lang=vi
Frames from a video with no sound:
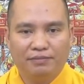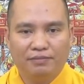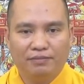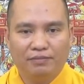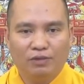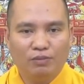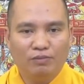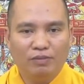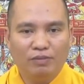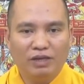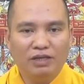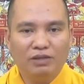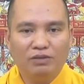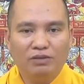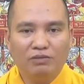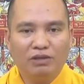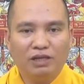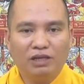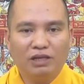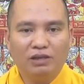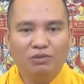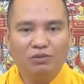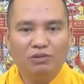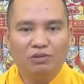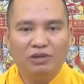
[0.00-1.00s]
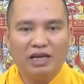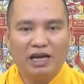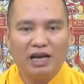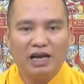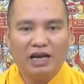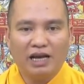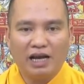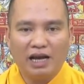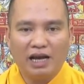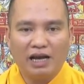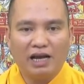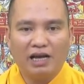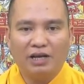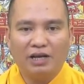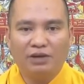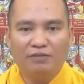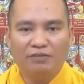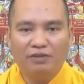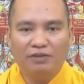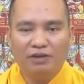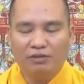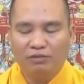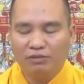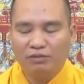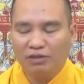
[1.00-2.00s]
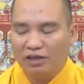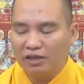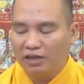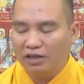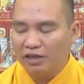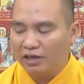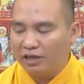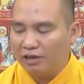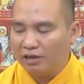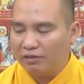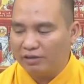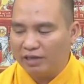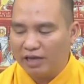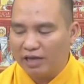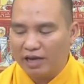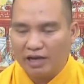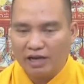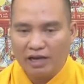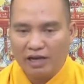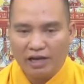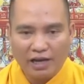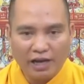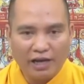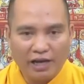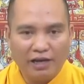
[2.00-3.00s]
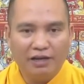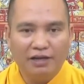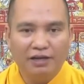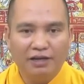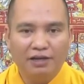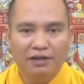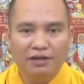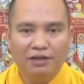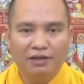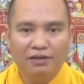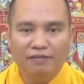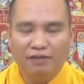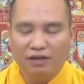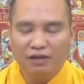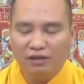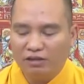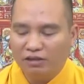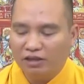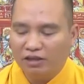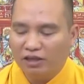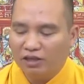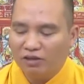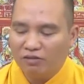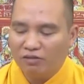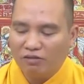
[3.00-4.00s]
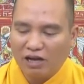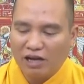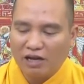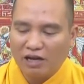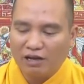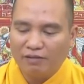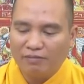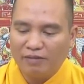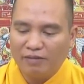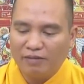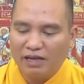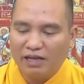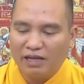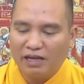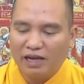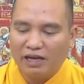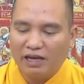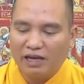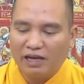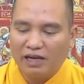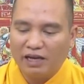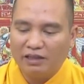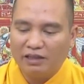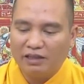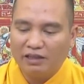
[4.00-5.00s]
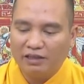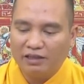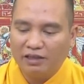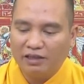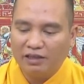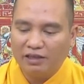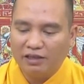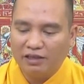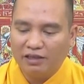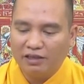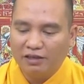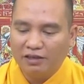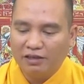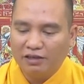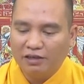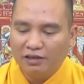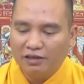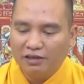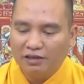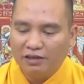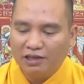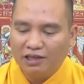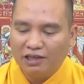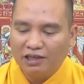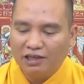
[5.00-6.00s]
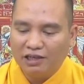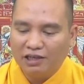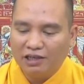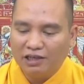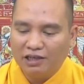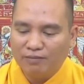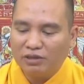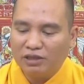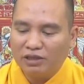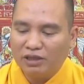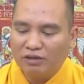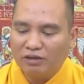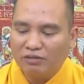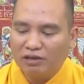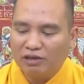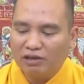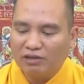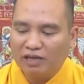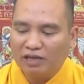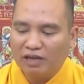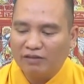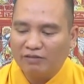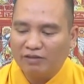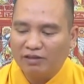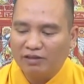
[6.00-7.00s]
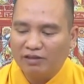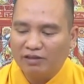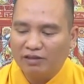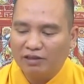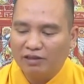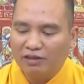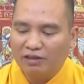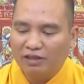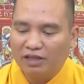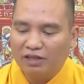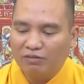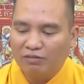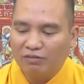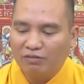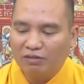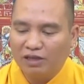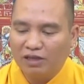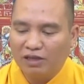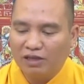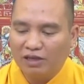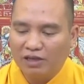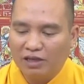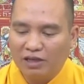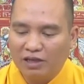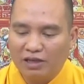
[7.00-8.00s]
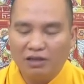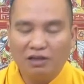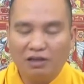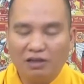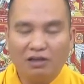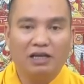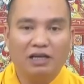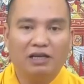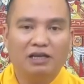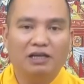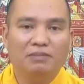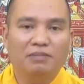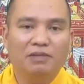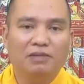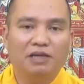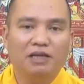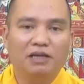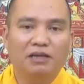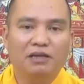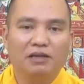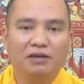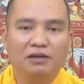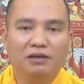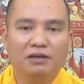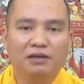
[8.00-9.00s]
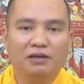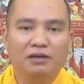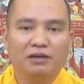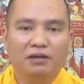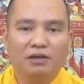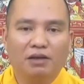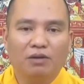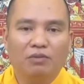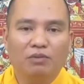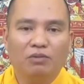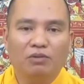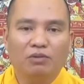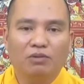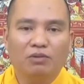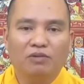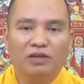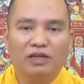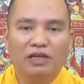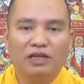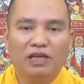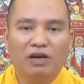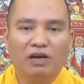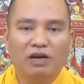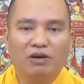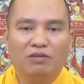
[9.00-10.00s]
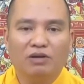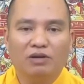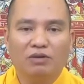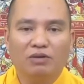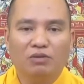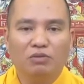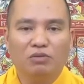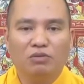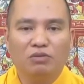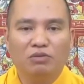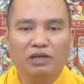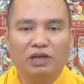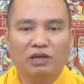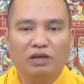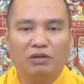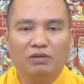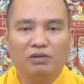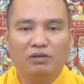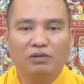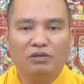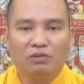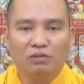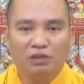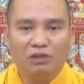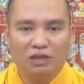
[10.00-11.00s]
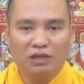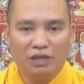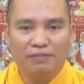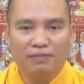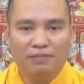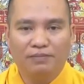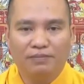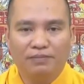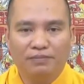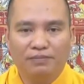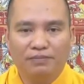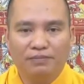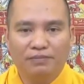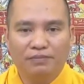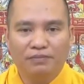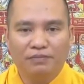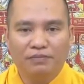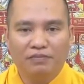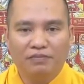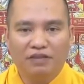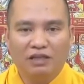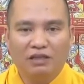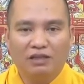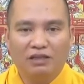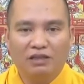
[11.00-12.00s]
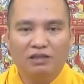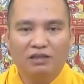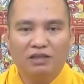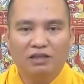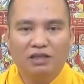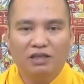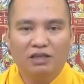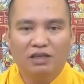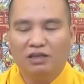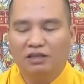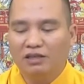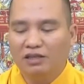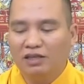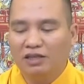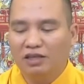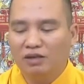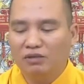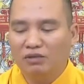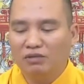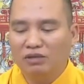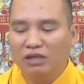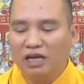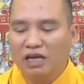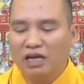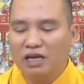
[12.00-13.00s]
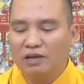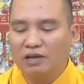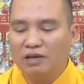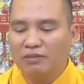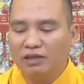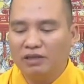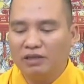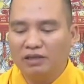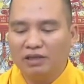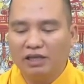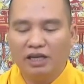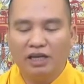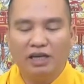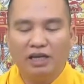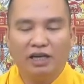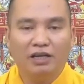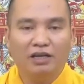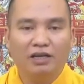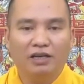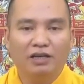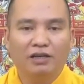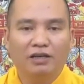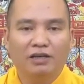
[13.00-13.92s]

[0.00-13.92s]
một mình chúng ta tu ở nhà khác hẳn và chúng ta đến đạo tràng khác hẳn và cho nên qua cái bài giảng này thì thầy rất là mong trong đạo tràng phật tử này chúng ta lại lấy được lại niềm tin cộng tu với nhau và cùng nhau tu tập và từ giờ những cái ông thầy mà như thế